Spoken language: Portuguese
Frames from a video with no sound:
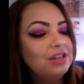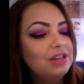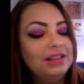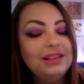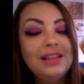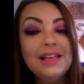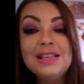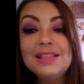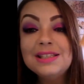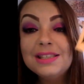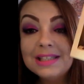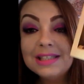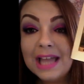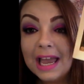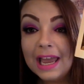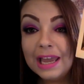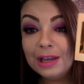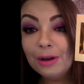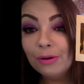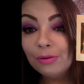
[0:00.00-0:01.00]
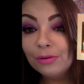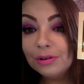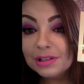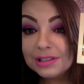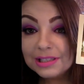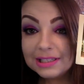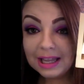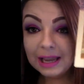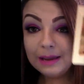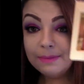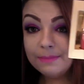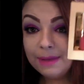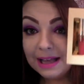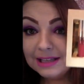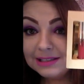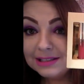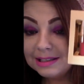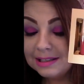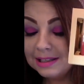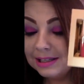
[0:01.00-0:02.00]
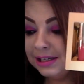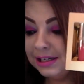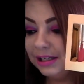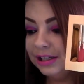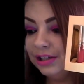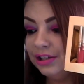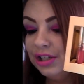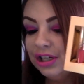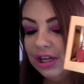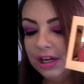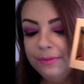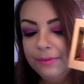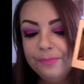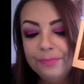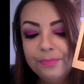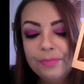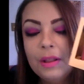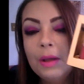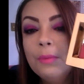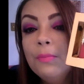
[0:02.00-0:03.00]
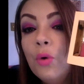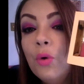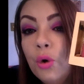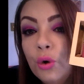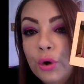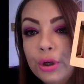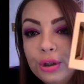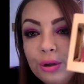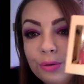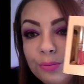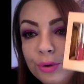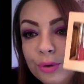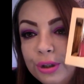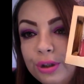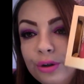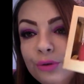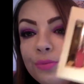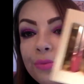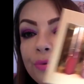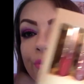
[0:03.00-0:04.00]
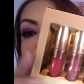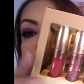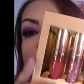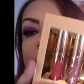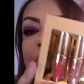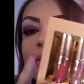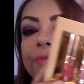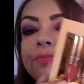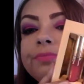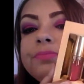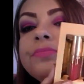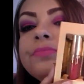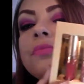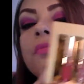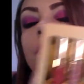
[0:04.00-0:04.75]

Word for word: eu já testei, eu gostei bastante. Muito, muito, muito.